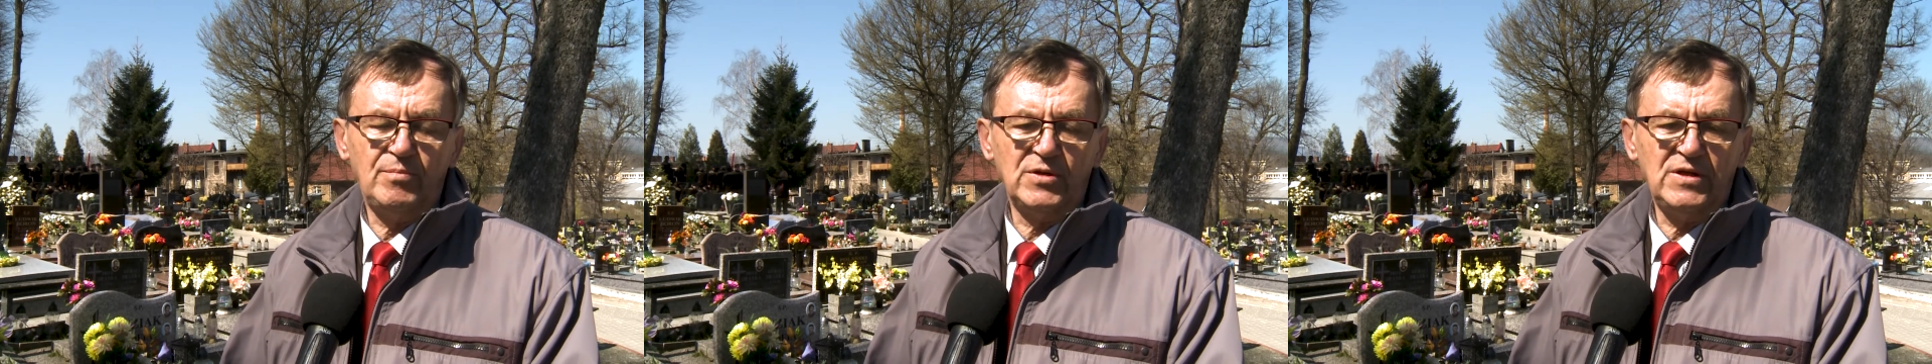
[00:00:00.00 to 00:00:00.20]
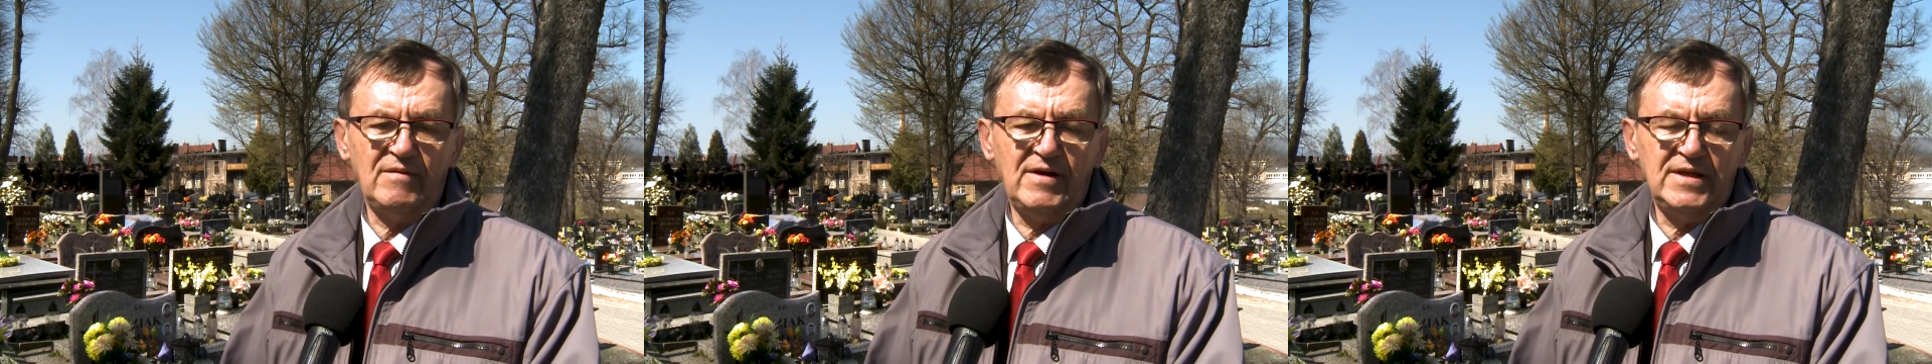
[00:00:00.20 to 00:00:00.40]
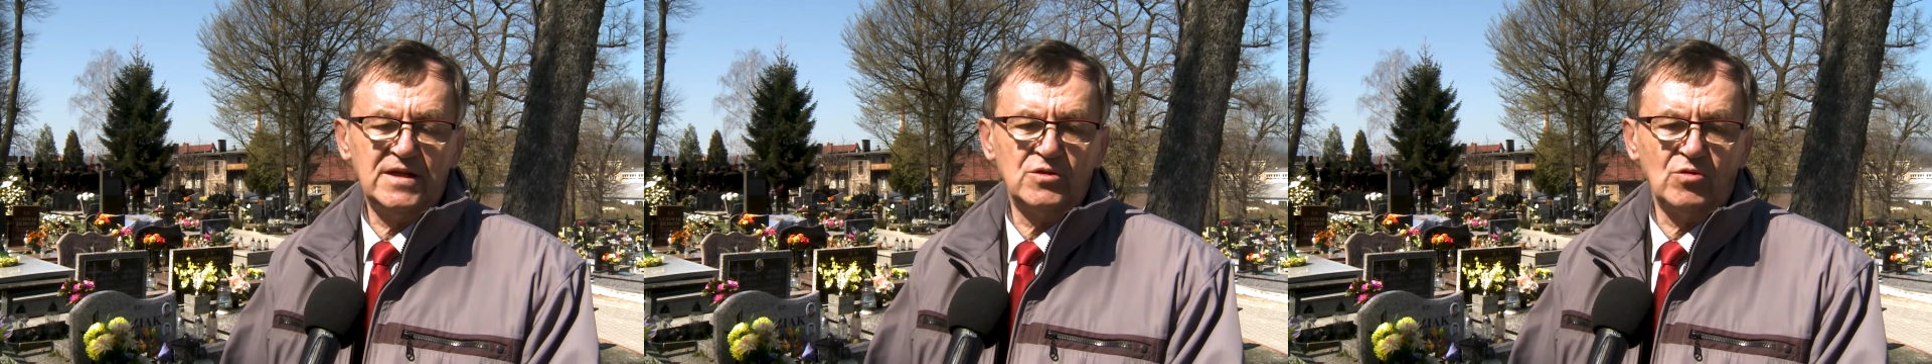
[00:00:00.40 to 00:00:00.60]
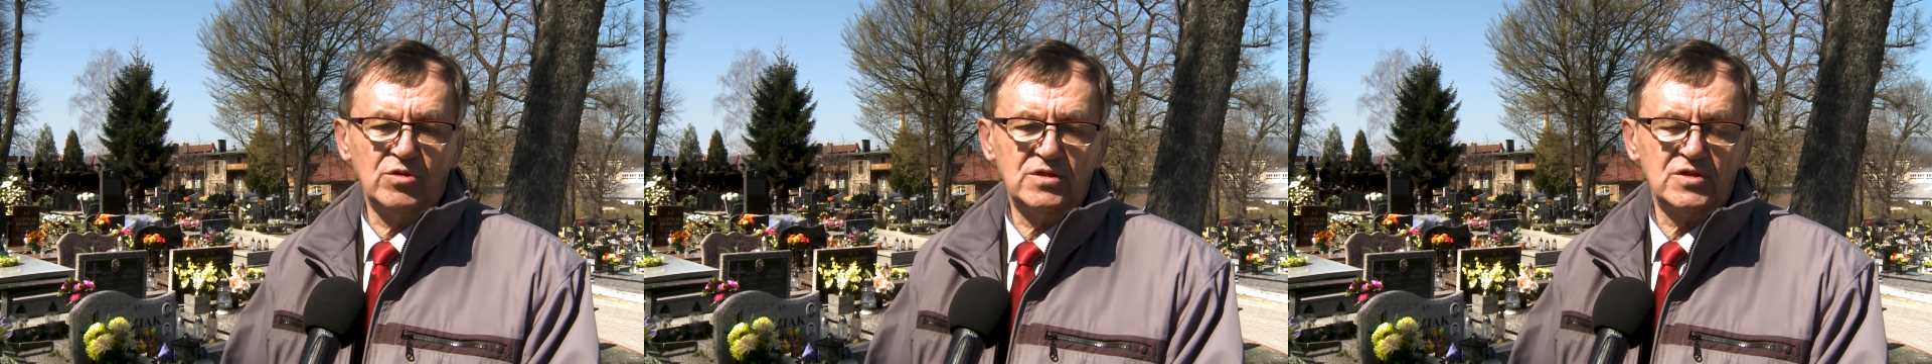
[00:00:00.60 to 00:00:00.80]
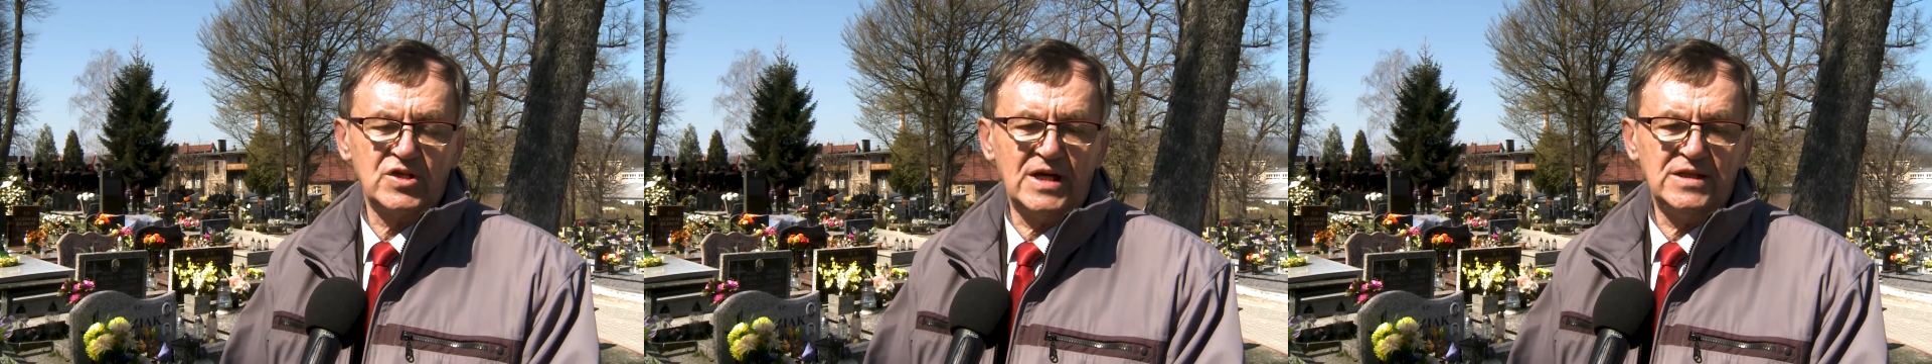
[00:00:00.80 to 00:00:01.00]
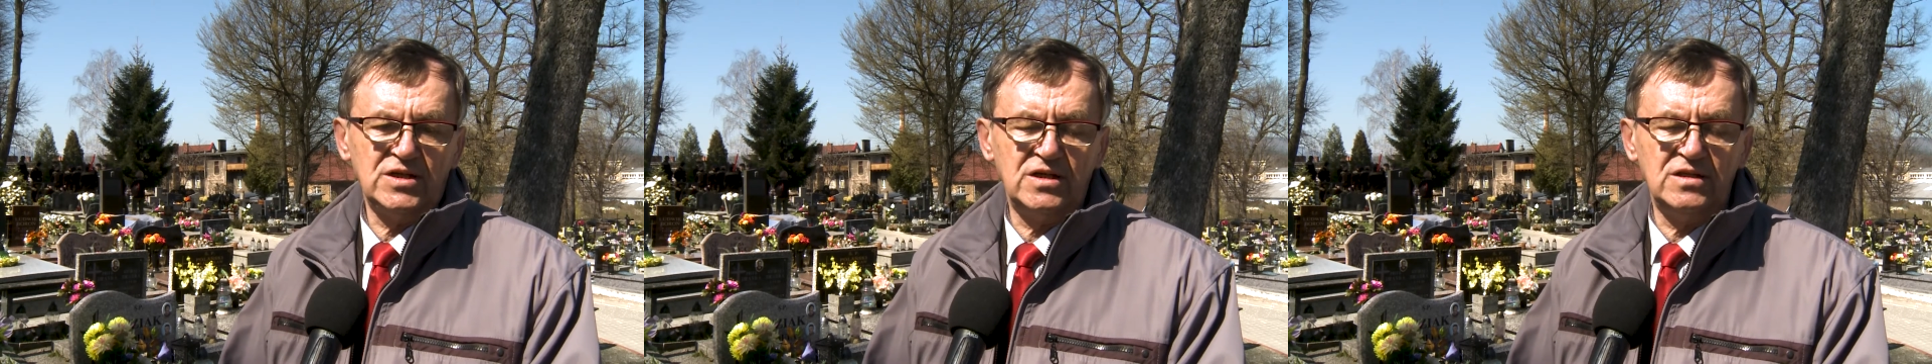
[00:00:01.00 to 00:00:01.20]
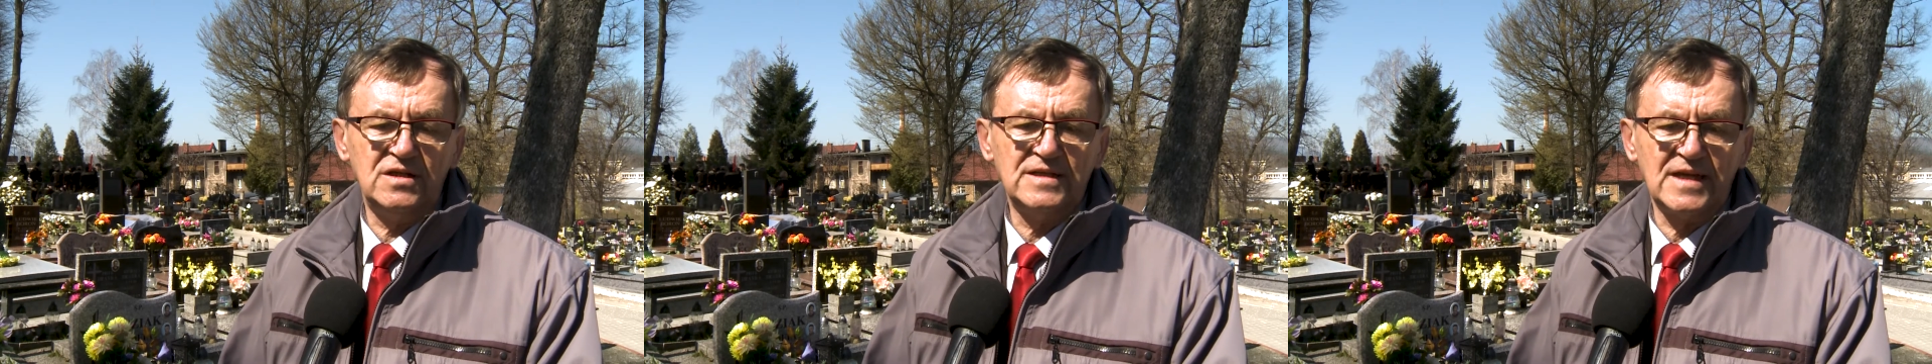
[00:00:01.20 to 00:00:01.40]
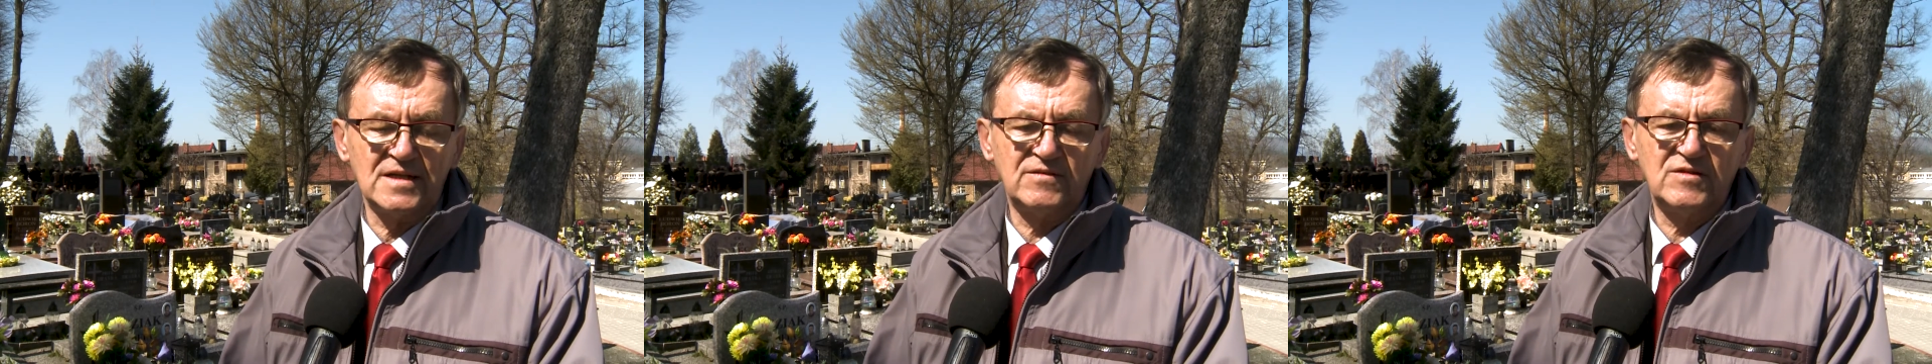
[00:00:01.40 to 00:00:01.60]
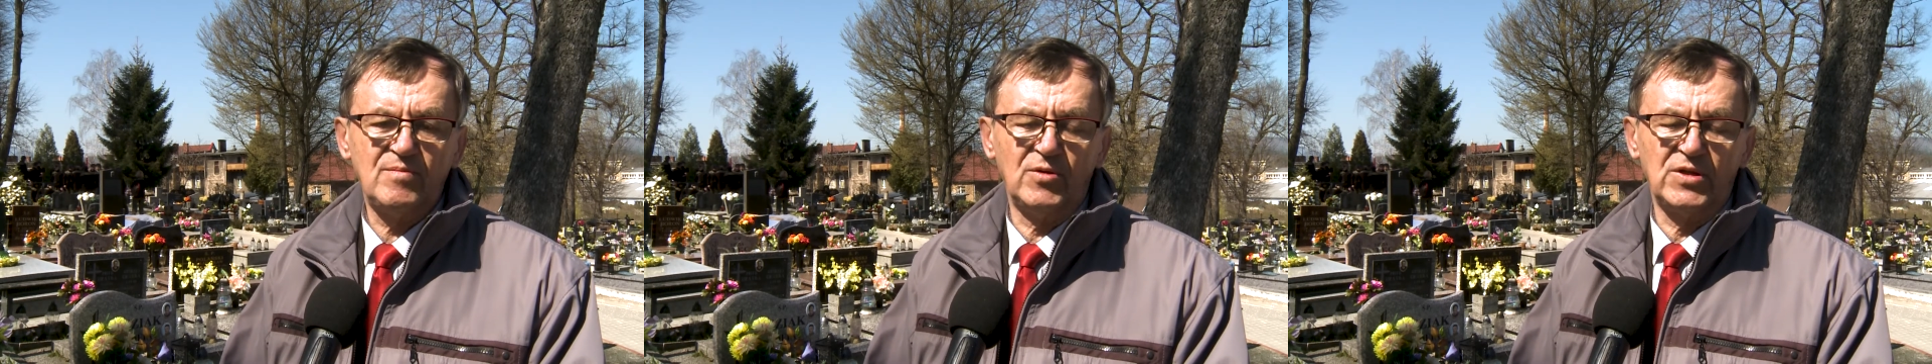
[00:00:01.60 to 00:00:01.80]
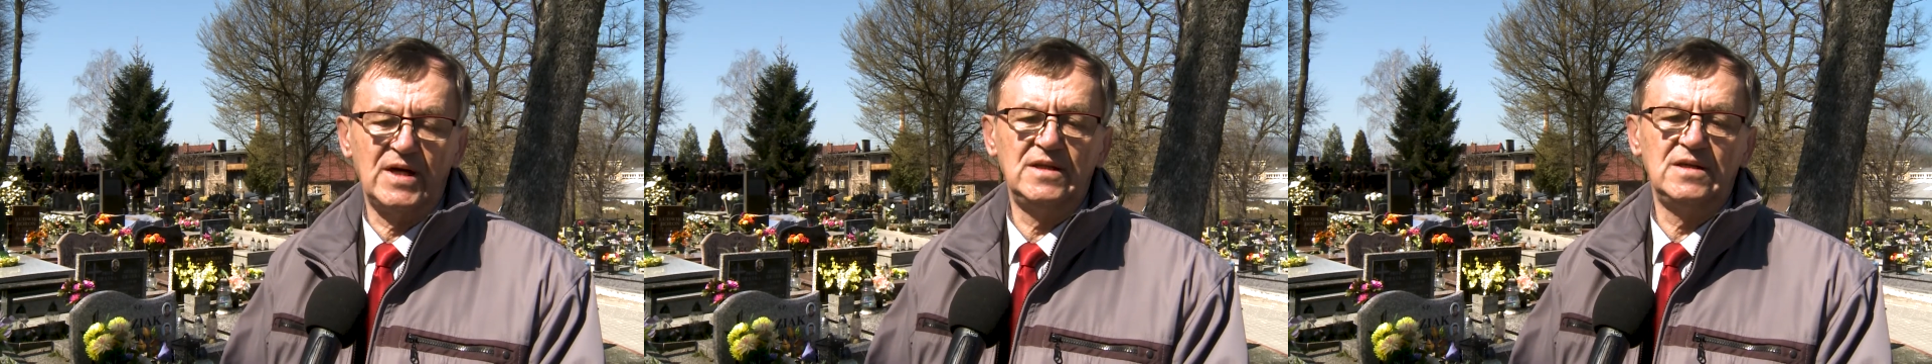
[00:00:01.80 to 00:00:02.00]
podawanych no, żadnych innych
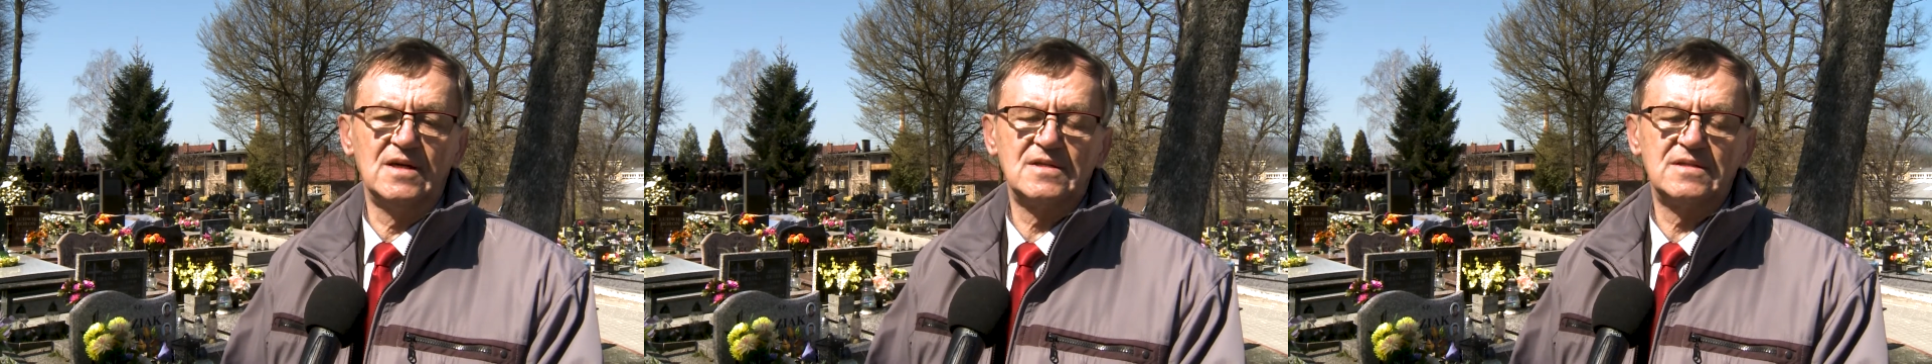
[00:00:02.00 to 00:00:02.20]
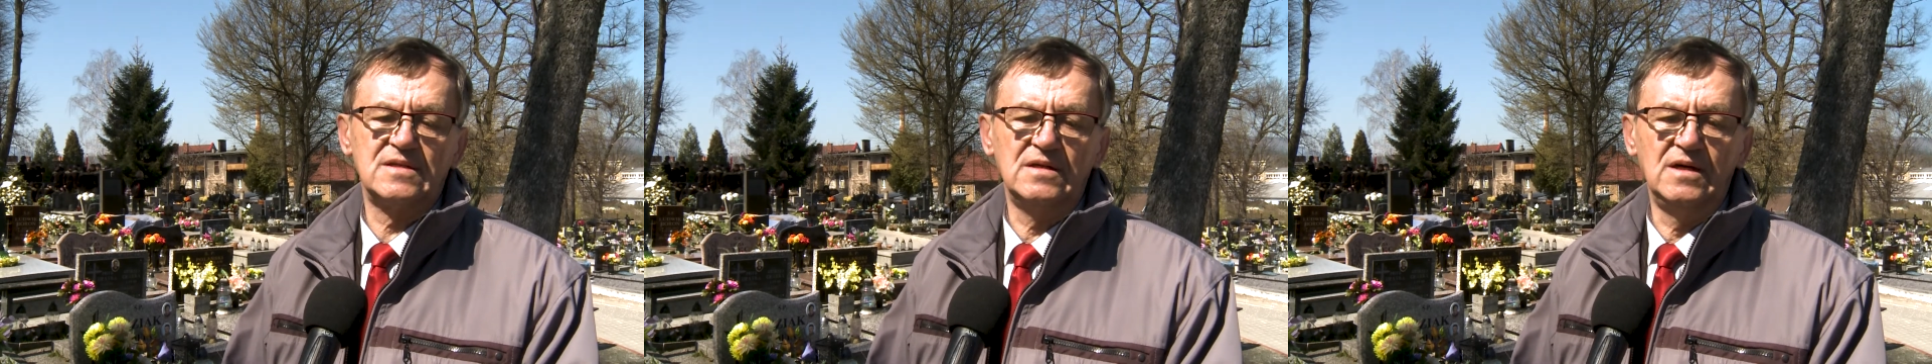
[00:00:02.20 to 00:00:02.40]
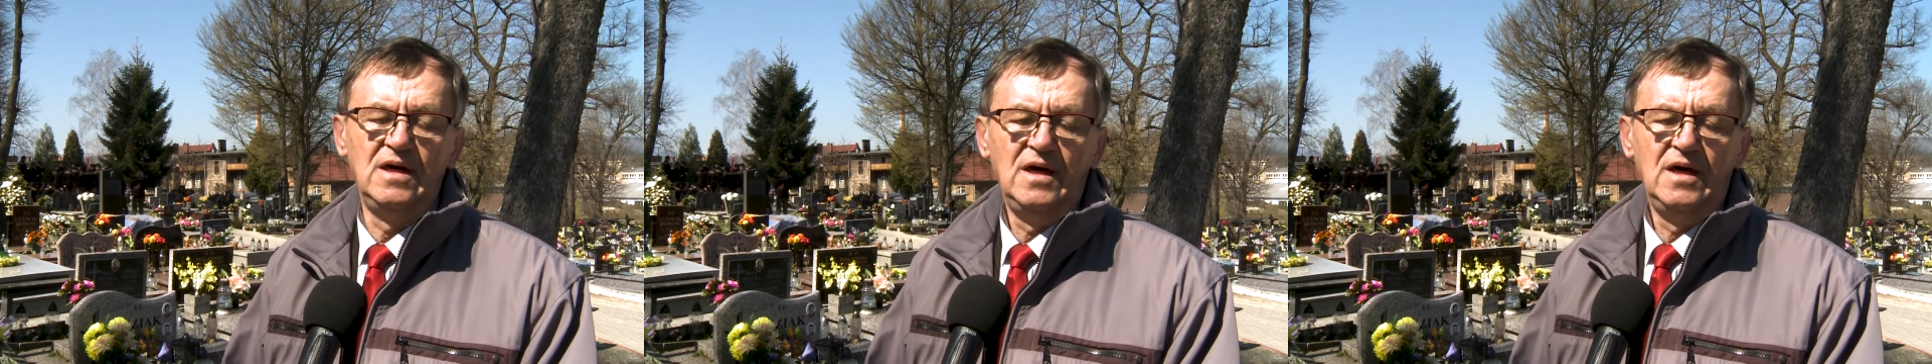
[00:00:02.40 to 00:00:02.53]
nazwisk, podany jest